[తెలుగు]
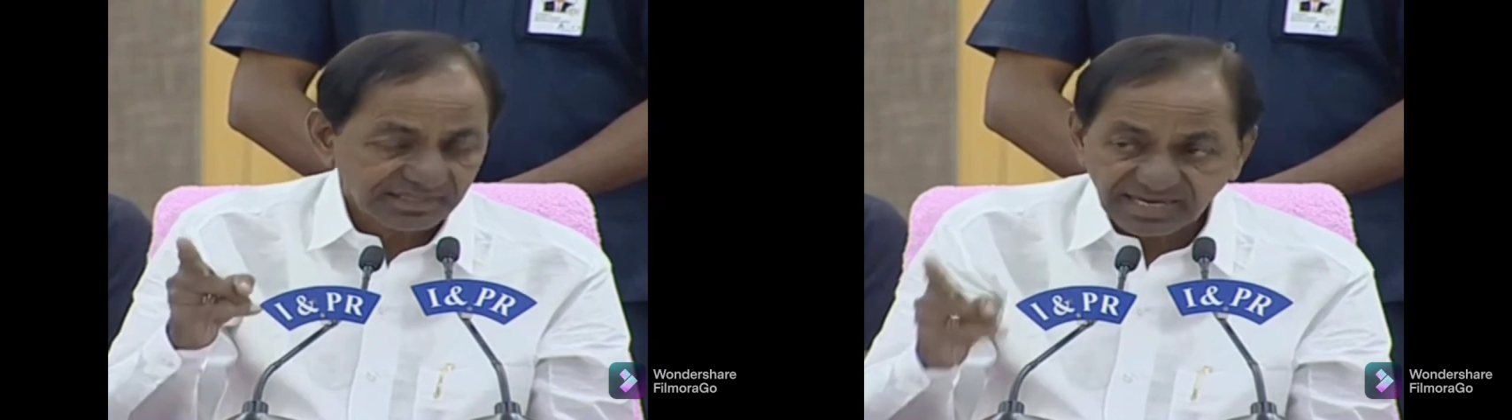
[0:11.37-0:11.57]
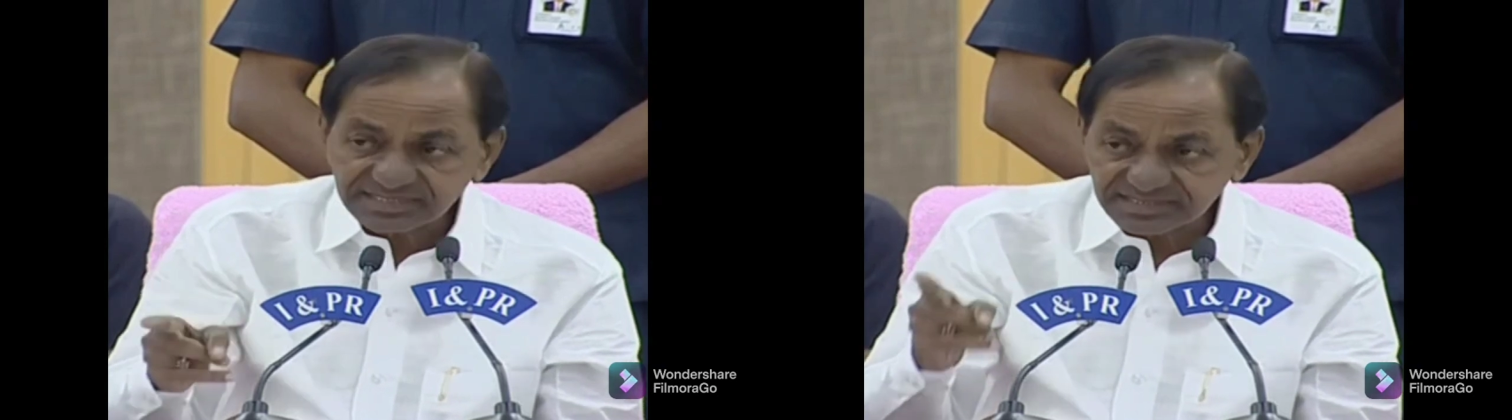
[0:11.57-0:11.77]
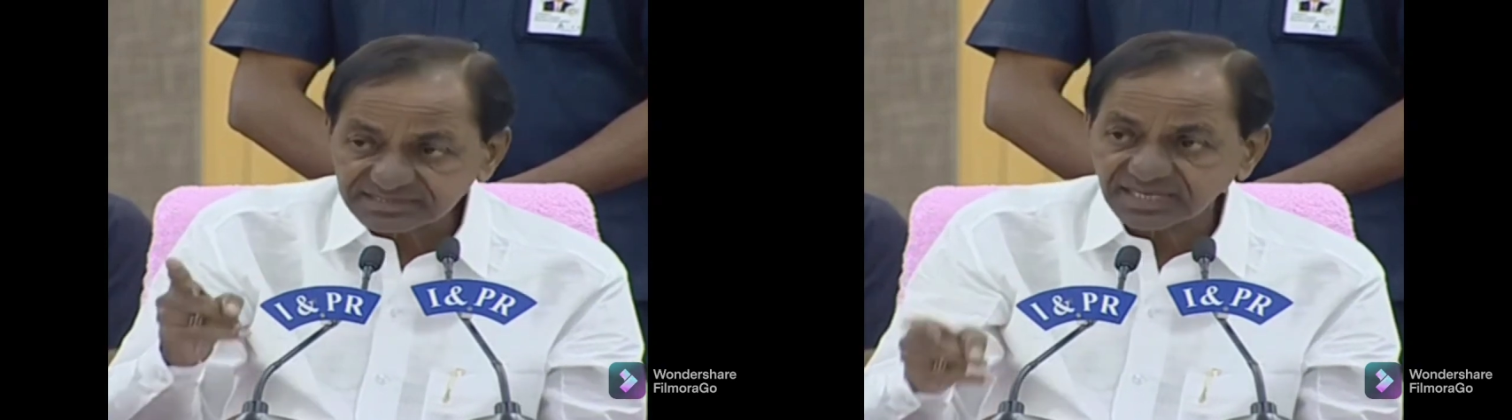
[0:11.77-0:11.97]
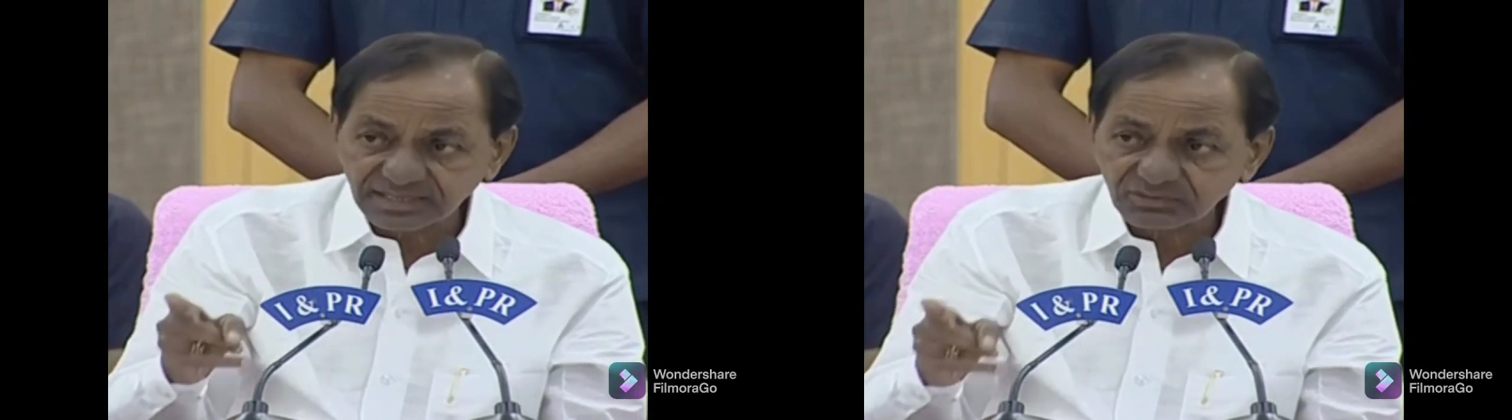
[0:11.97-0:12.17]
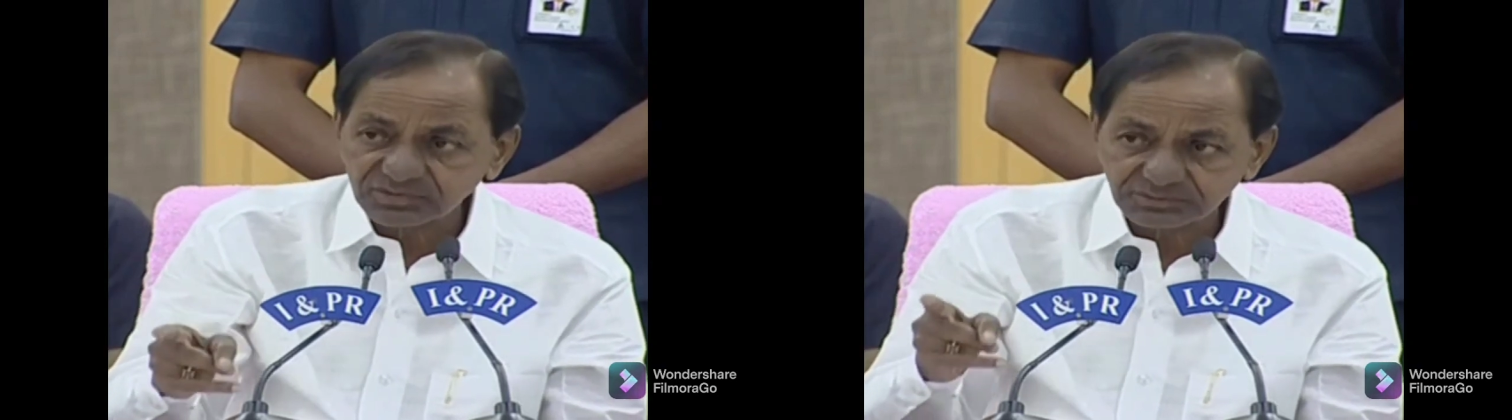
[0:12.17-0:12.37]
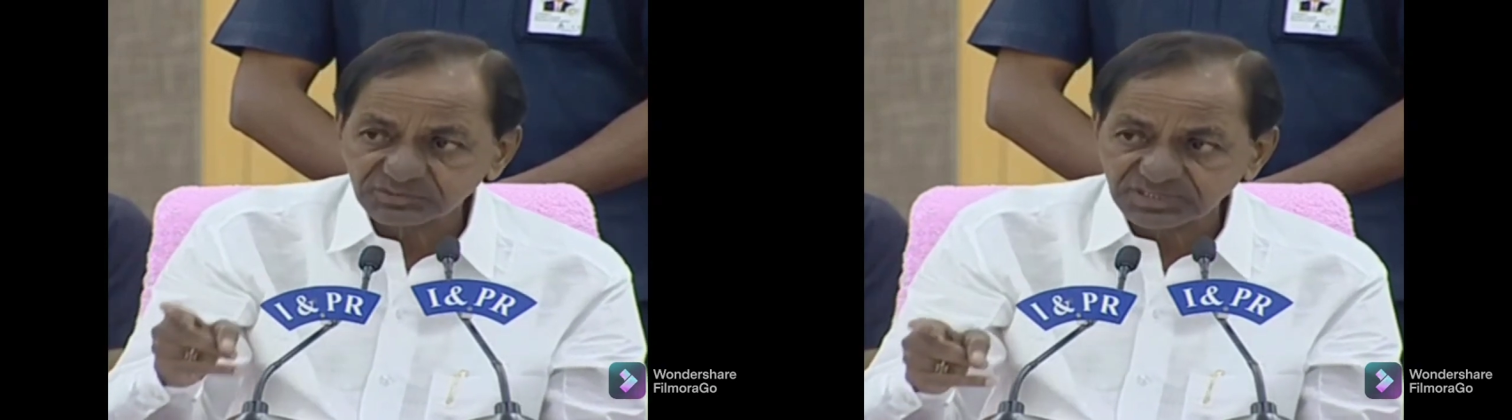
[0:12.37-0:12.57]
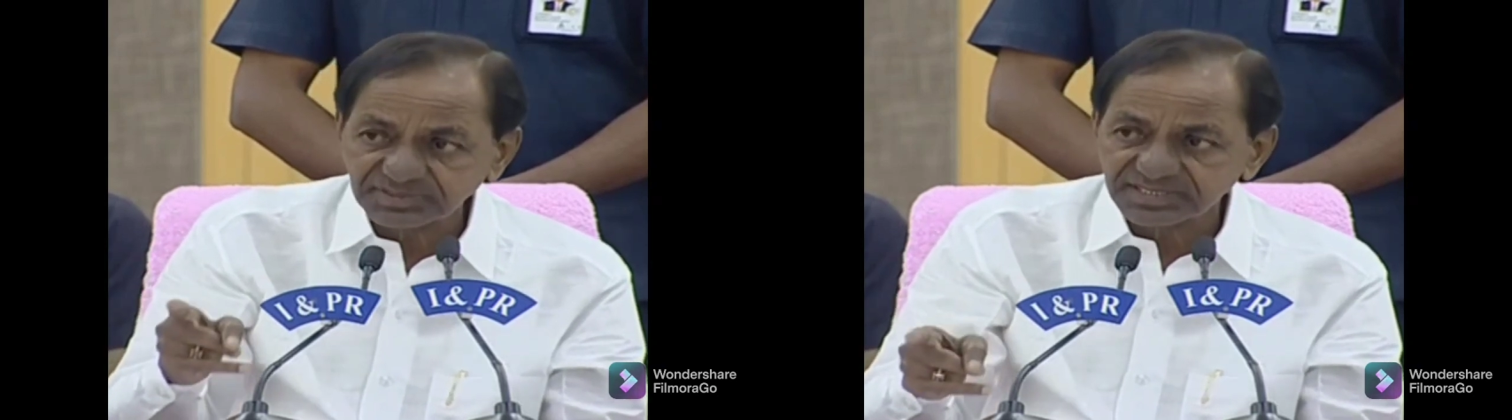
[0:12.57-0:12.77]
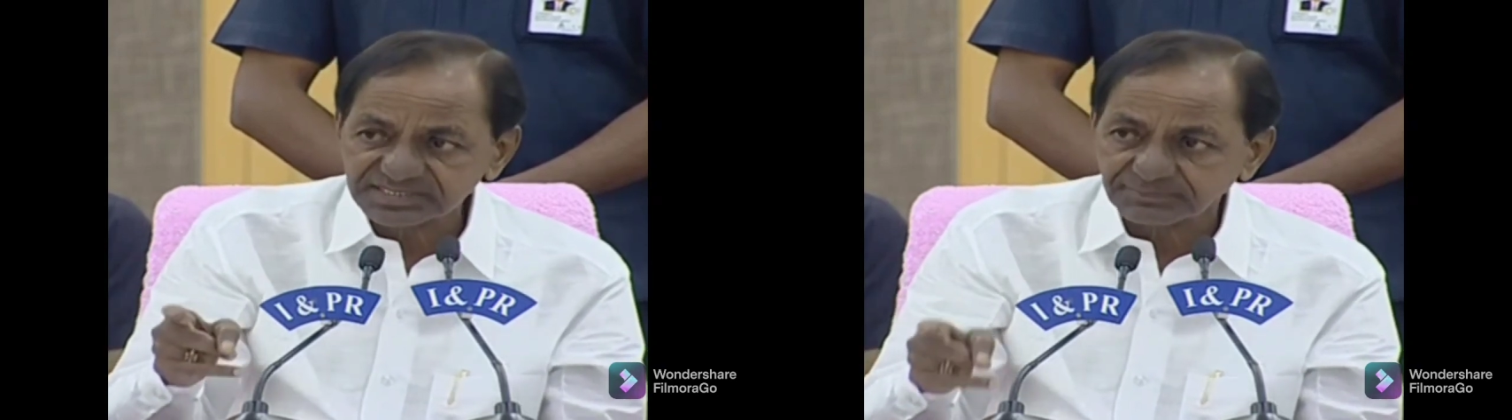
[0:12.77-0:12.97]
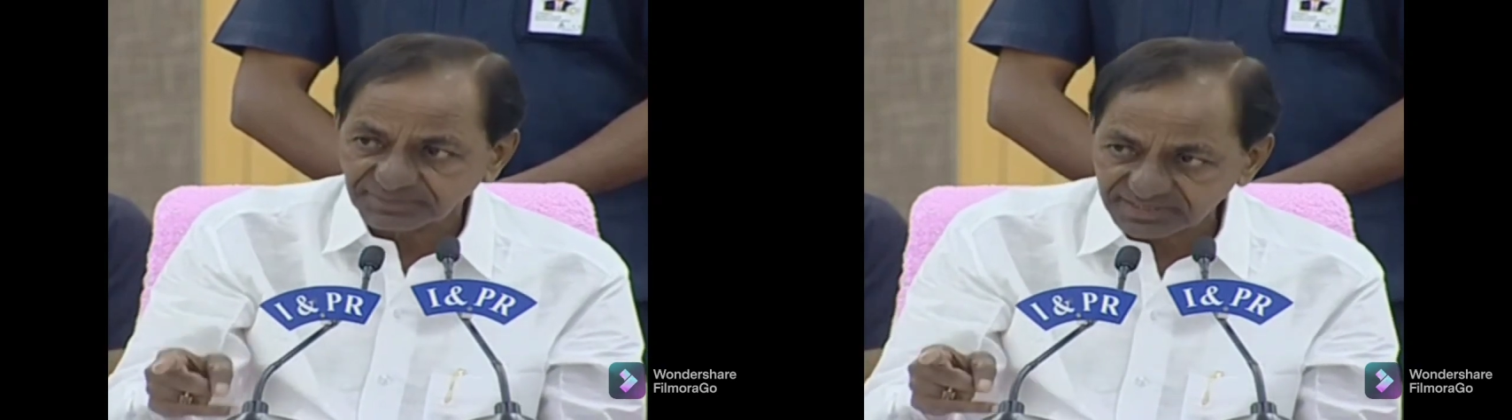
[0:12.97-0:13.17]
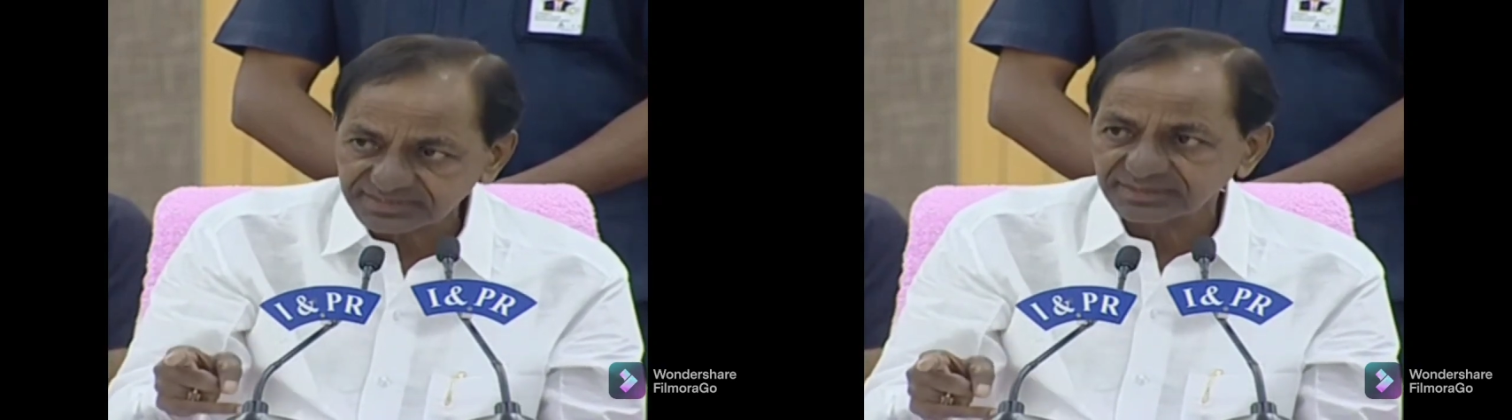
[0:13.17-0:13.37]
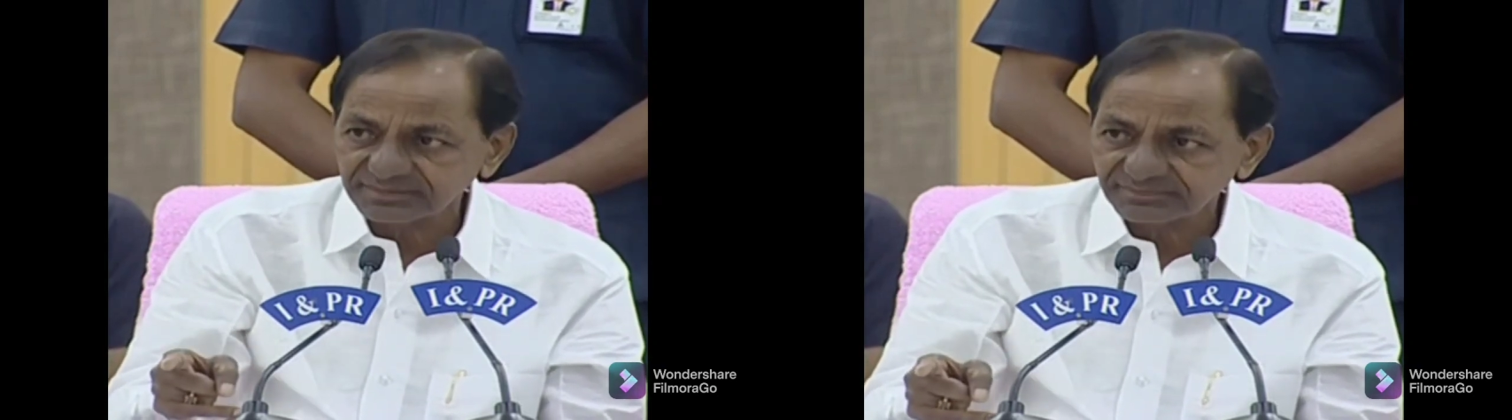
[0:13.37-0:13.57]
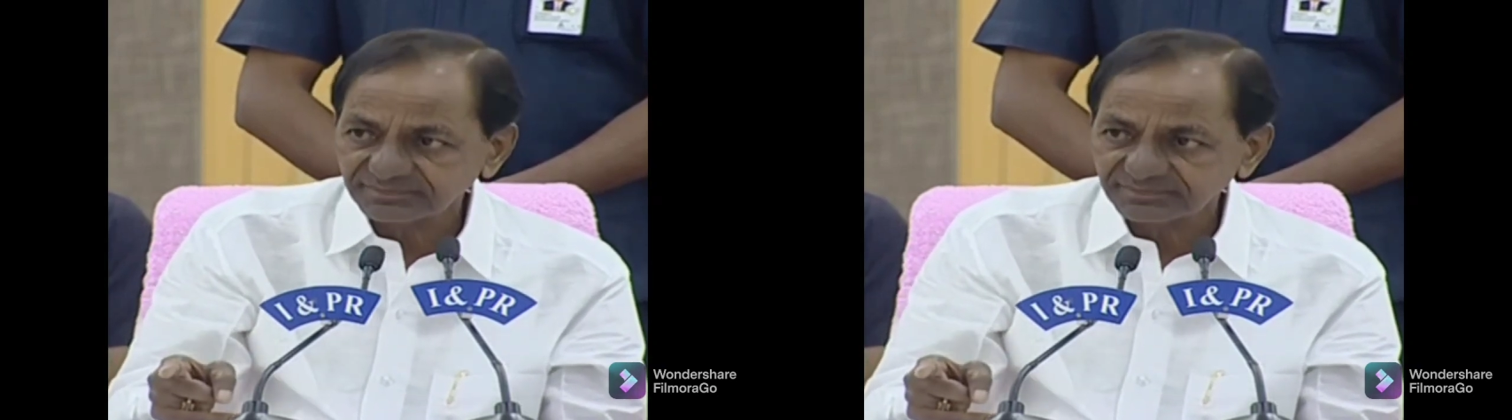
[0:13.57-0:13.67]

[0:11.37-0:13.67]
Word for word: ఈ రాష్ట్ర సాధన కోసం ఉద్యమం చేసిన పార్టీ